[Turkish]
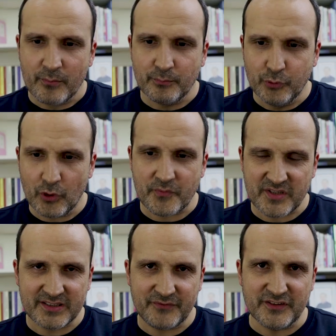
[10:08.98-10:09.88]
bu
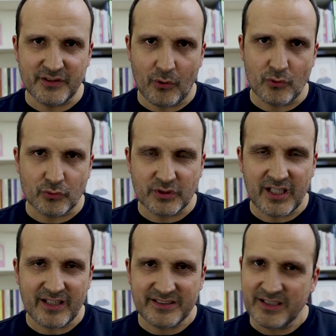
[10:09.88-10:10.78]
objektifin de onun
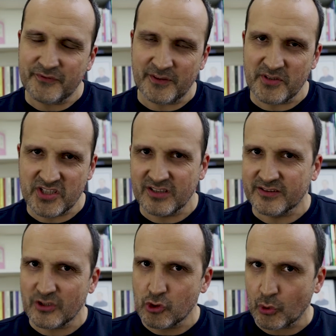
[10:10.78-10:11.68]
da diyafram
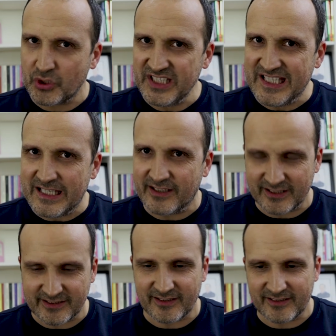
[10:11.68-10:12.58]
açıklıkları çok iyi değil
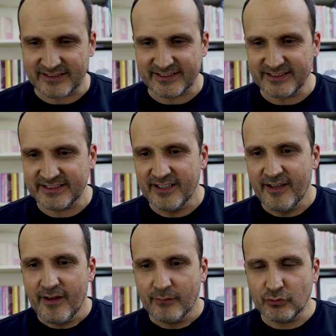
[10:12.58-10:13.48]
takdir ederseniz.
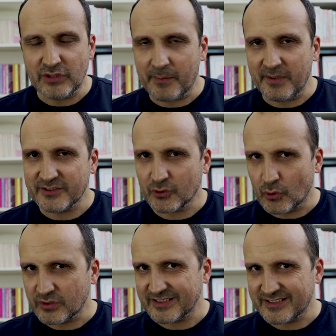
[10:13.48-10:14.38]
Bunlar birazcık
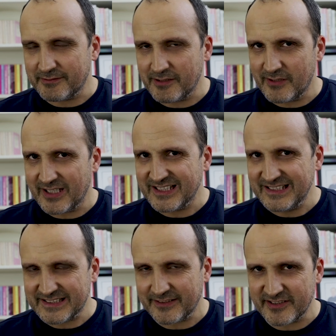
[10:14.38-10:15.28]
orta seviye veya
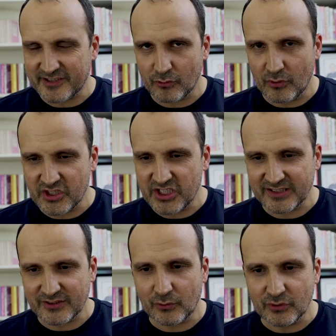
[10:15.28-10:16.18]
giriş seviyesine yönelik
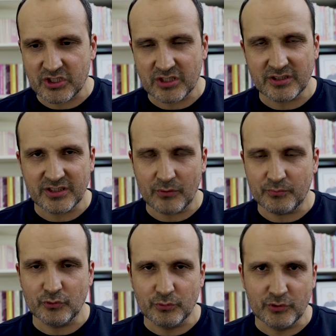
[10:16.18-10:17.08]
cihazlar olduğu için işte
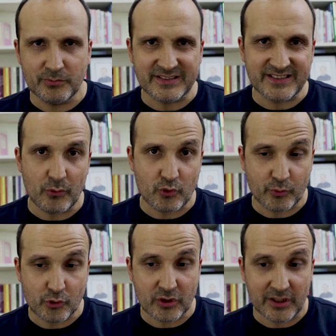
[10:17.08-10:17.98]
bunu bunun mesela
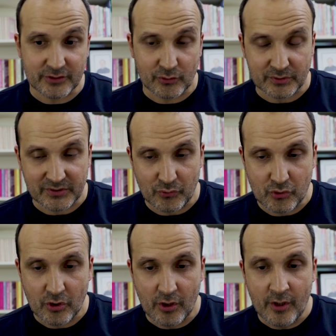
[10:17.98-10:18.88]
3.5
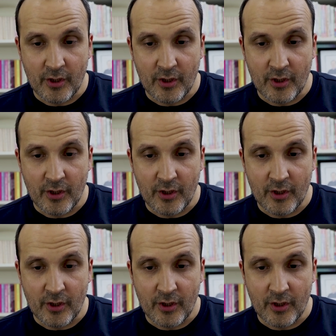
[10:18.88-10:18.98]
6.3